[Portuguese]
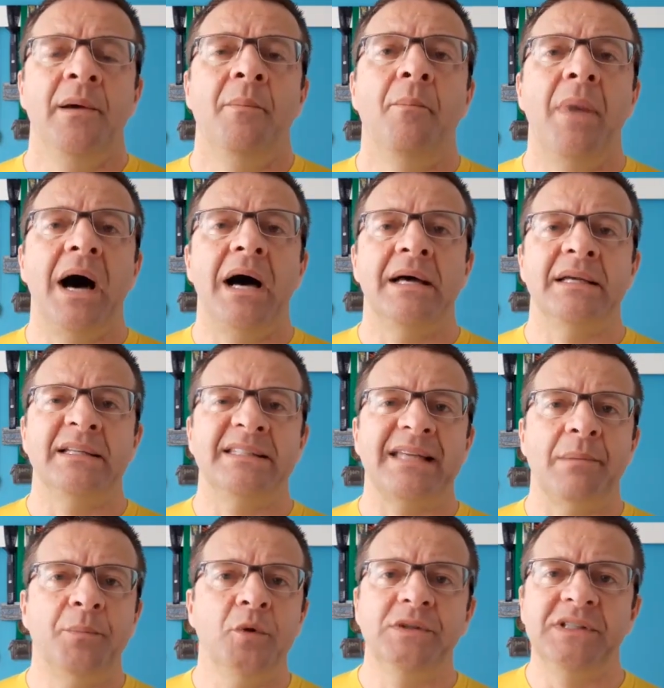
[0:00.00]
mas é
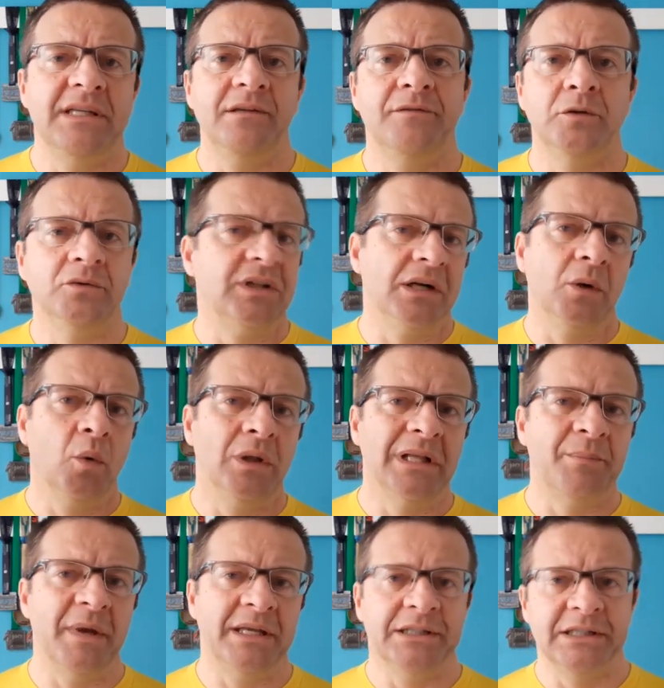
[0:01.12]
possível
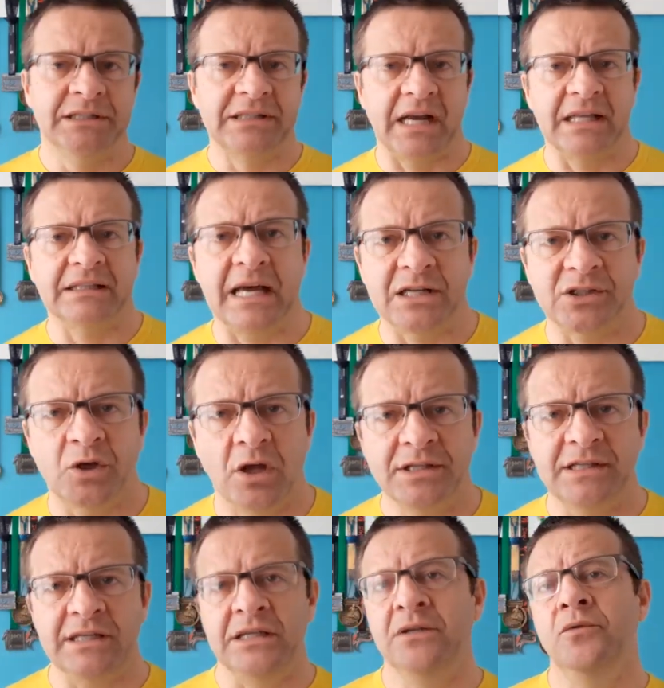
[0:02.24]
tranquilamente treinar
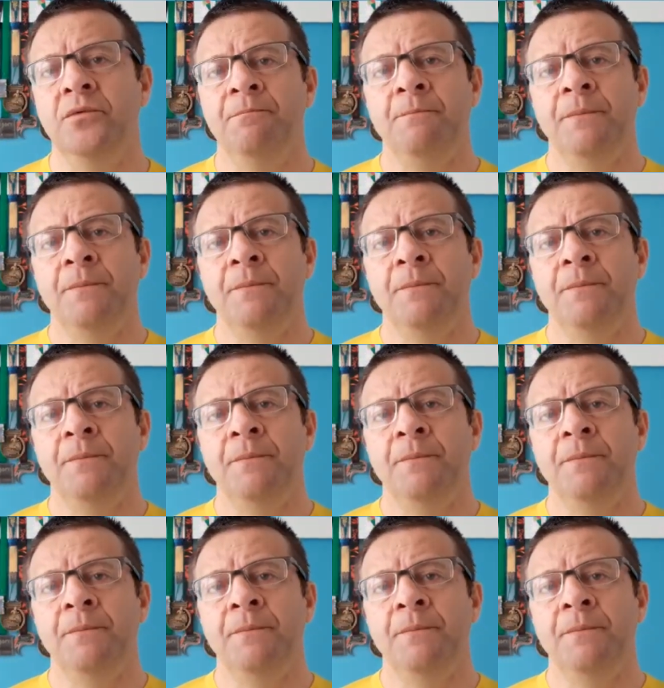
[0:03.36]
sozinho